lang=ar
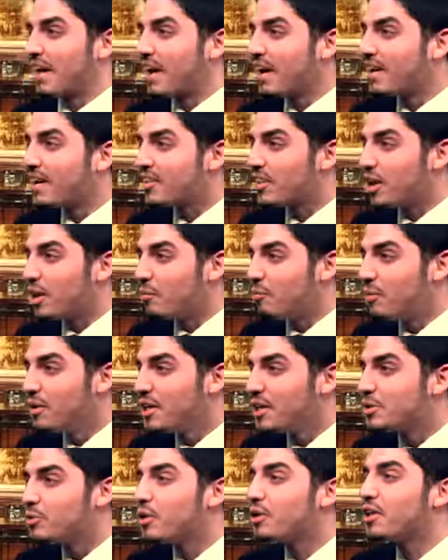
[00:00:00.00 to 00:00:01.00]
كيري طلب
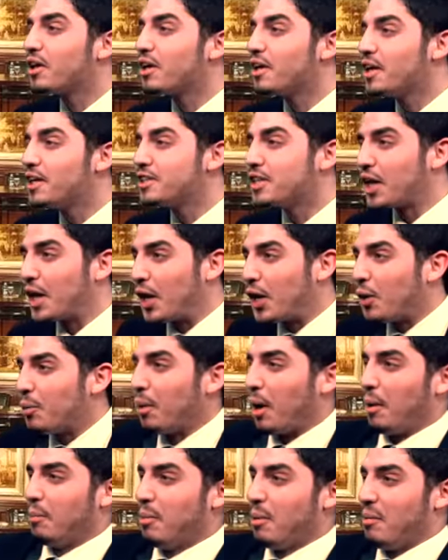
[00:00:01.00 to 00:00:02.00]
مني شوية كليجة كأنه
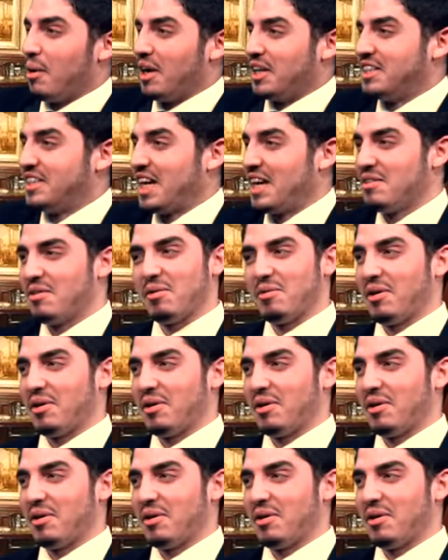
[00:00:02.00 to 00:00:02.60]
بيحبها مع الشاي ما